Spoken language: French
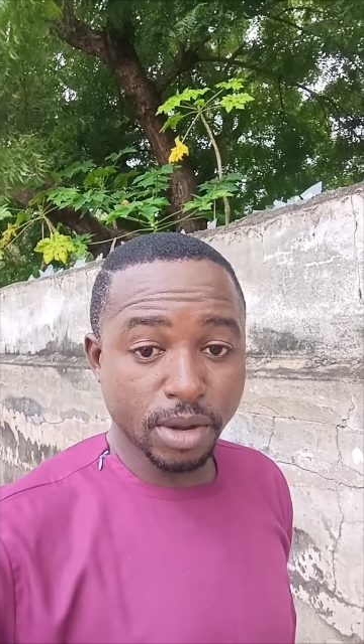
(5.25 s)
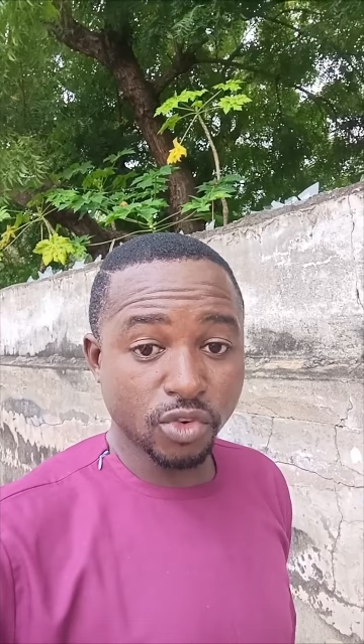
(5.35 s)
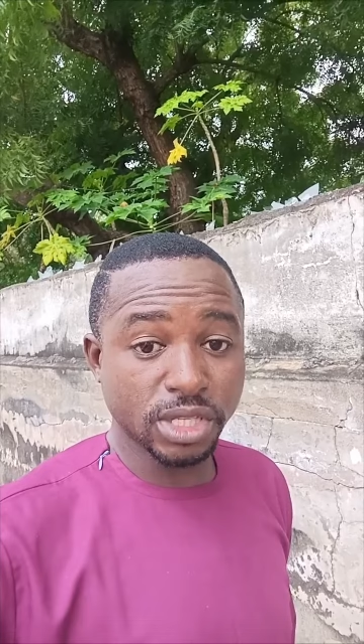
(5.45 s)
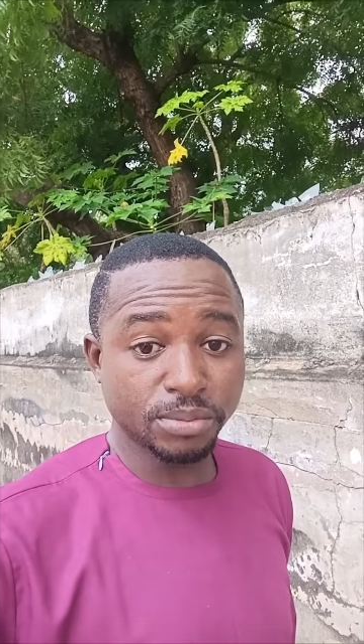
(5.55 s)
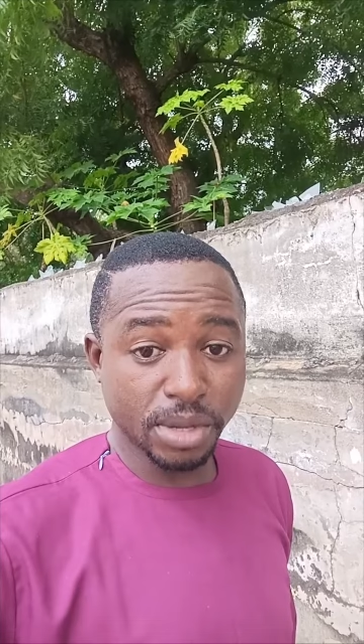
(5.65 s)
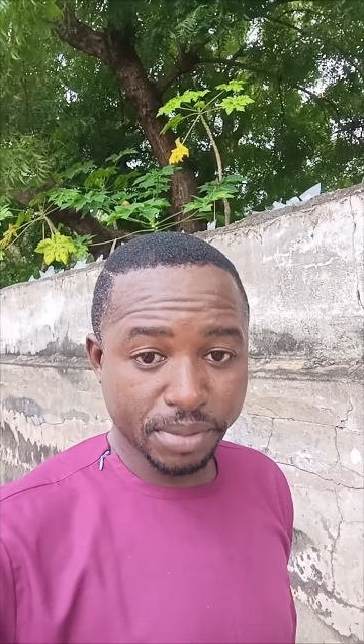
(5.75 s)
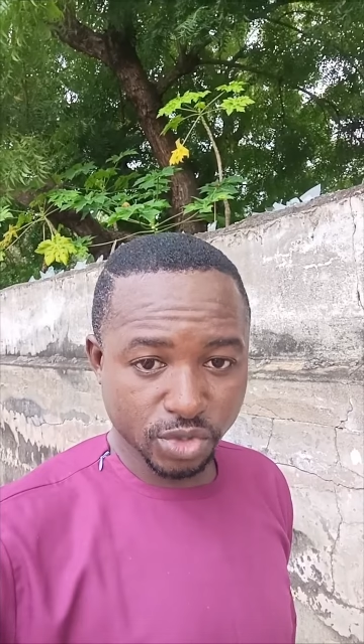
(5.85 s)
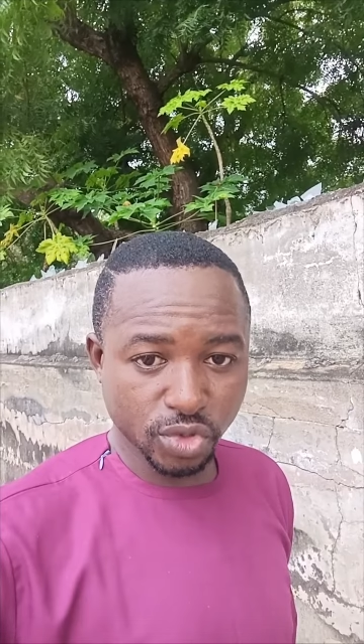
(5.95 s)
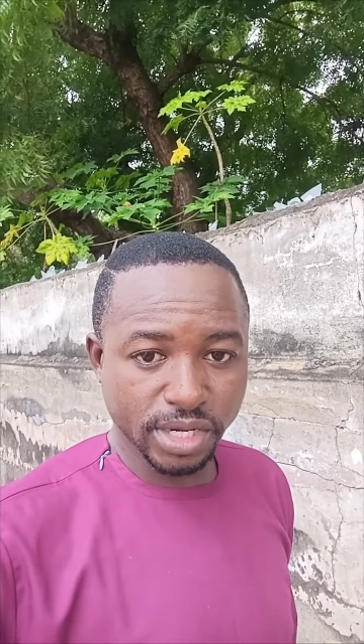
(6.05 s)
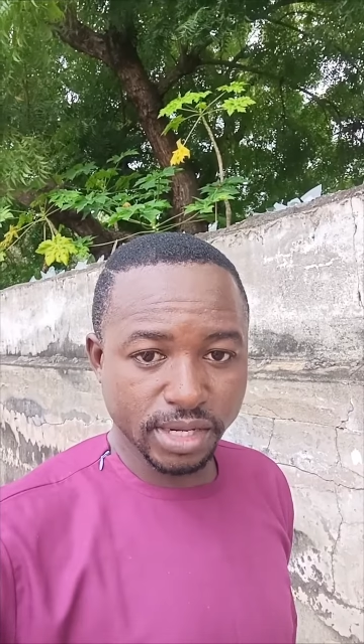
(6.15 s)
pas votre bien
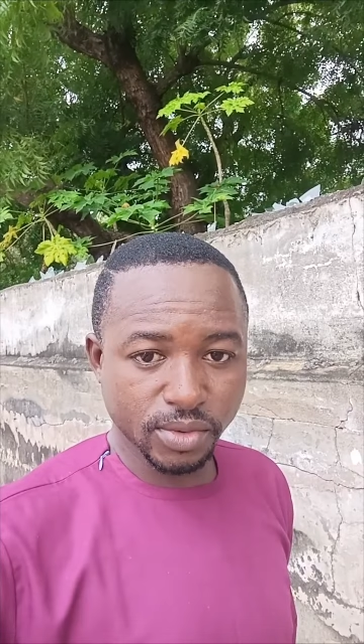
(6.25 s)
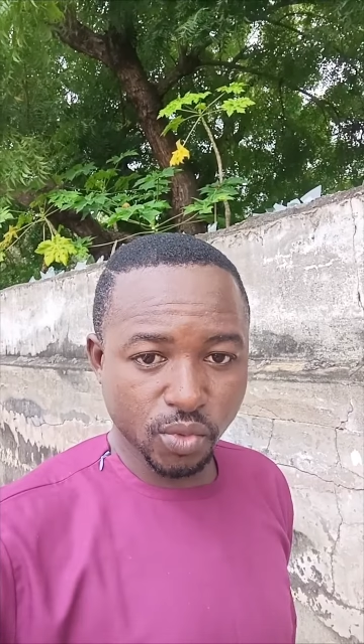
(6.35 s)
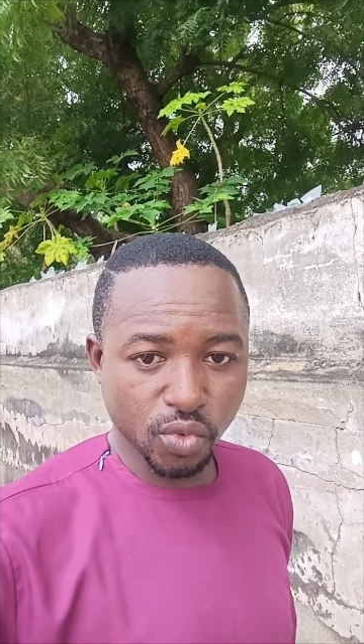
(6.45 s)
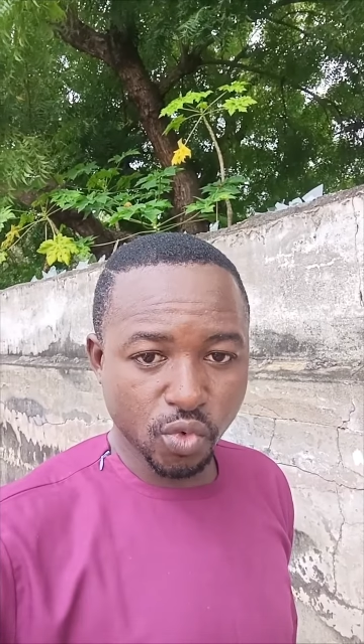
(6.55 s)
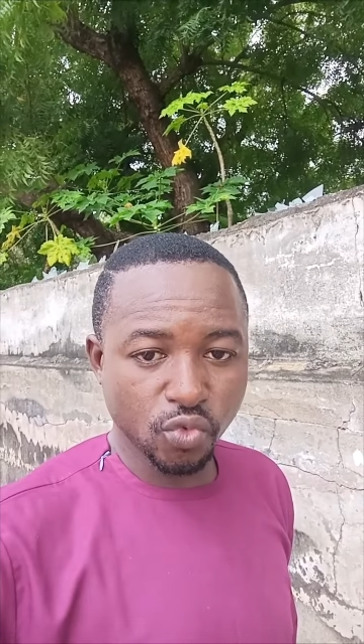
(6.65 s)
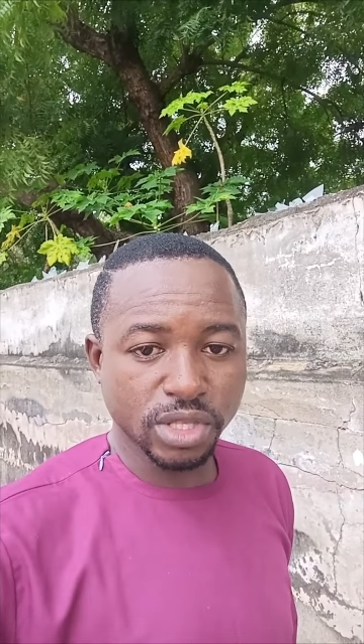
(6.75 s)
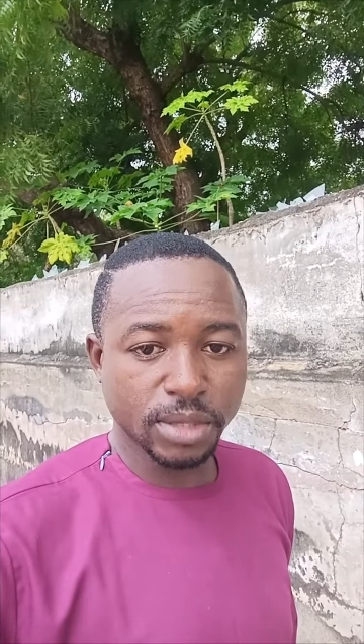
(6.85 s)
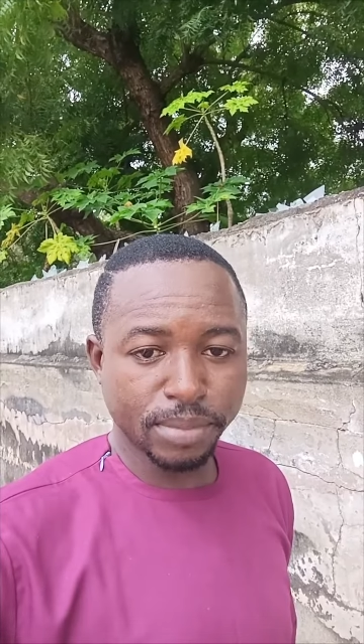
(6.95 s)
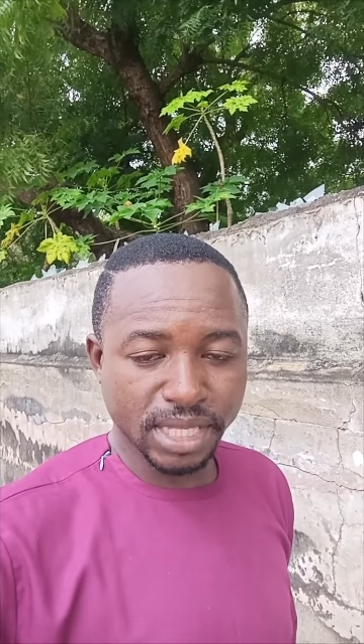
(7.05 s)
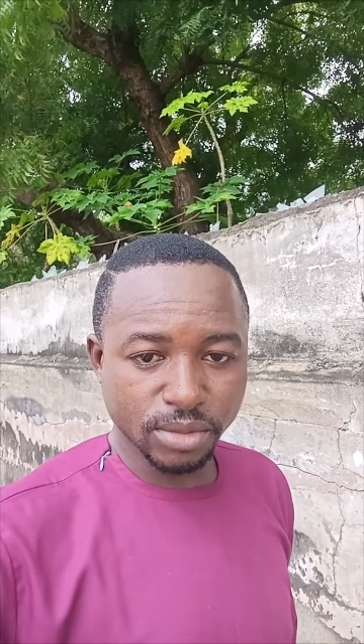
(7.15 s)
personnel ou
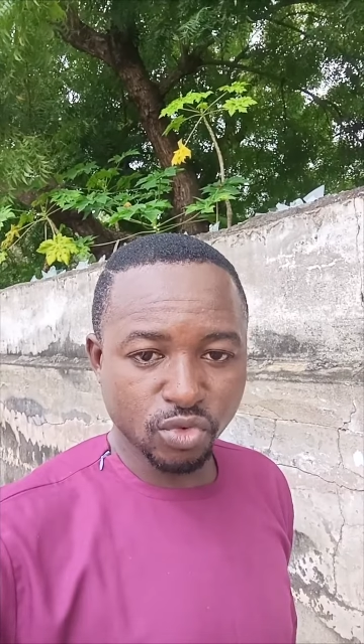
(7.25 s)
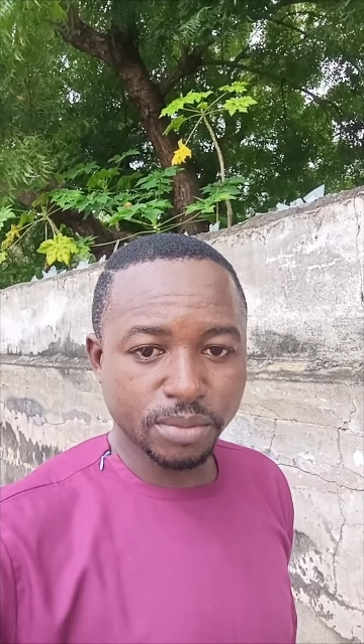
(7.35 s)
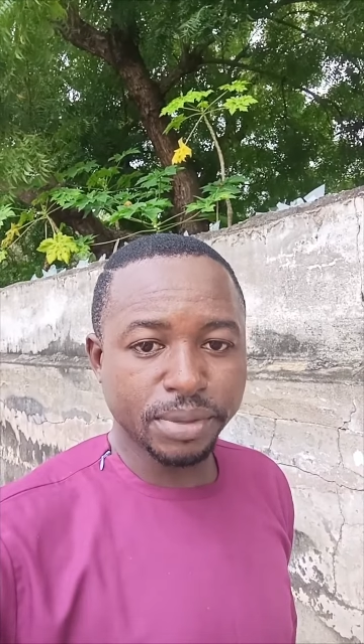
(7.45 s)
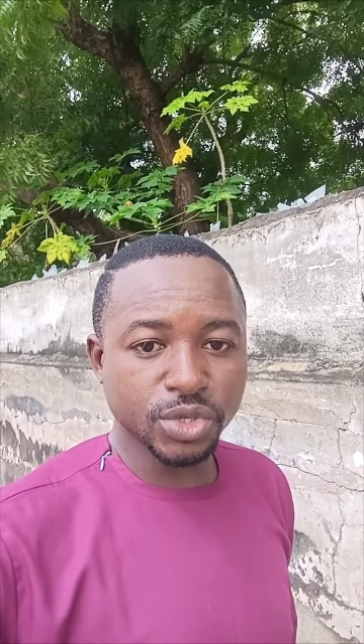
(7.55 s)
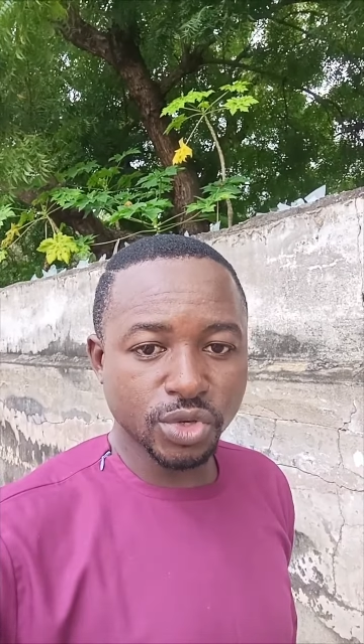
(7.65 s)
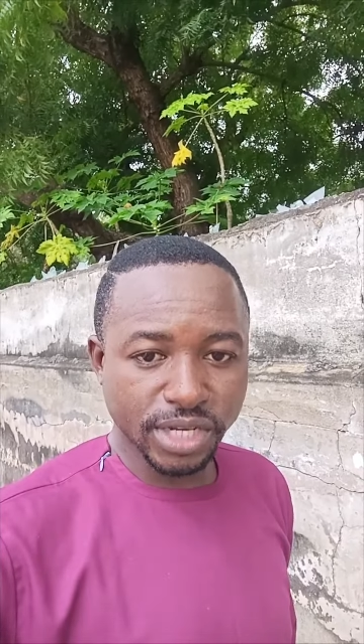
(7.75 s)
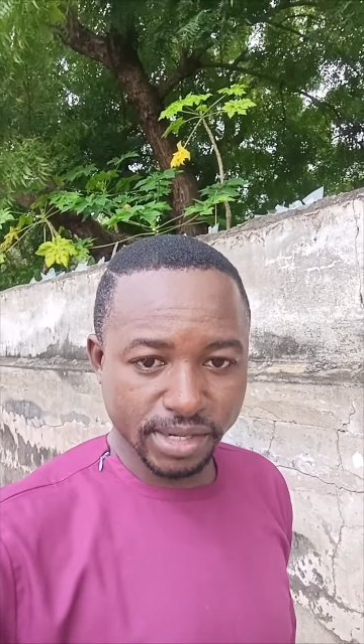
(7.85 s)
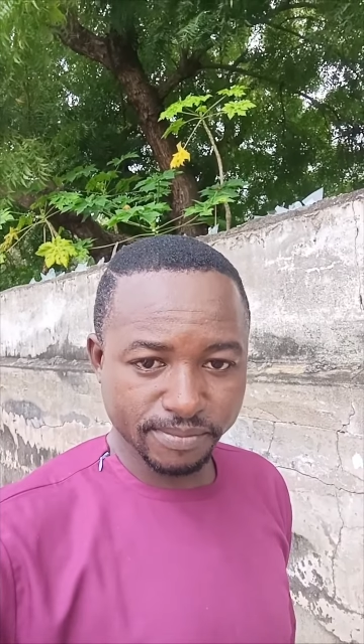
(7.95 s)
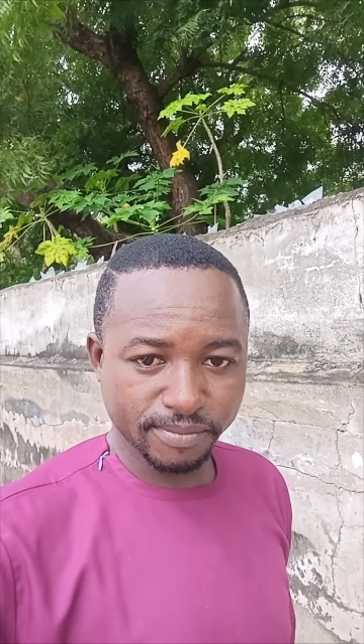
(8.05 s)
votre patrimoine personnel.